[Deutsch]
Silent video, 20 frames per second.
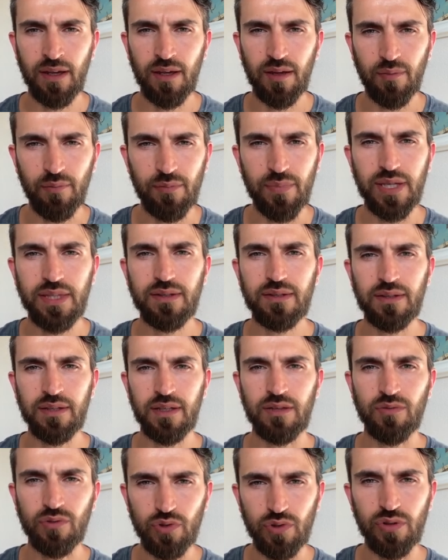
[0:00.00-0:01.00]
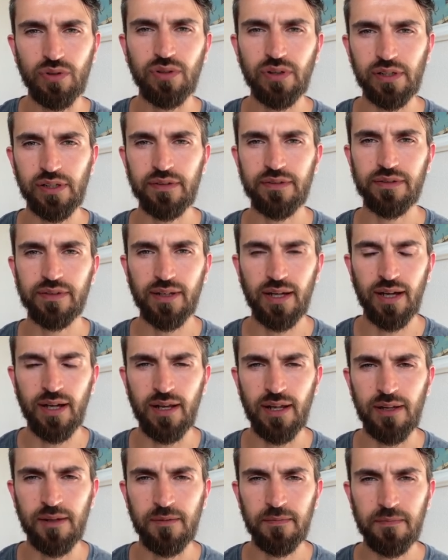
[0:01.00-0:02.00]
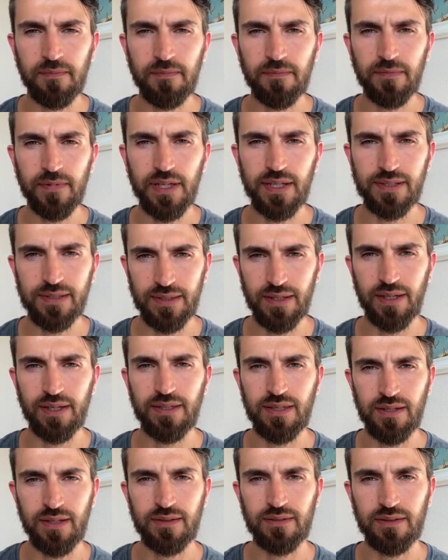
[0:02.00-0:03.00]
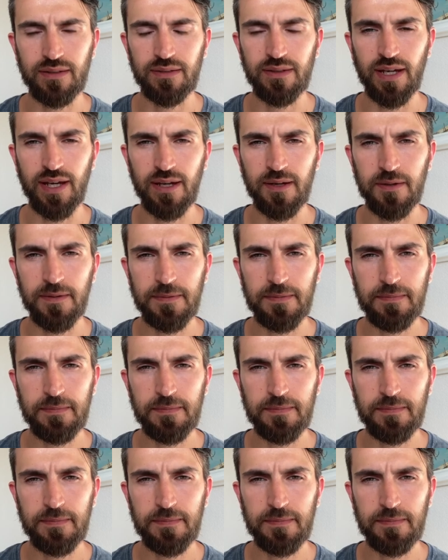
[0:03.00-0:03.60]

Mitten im dunklen Tal ist der Hirte da,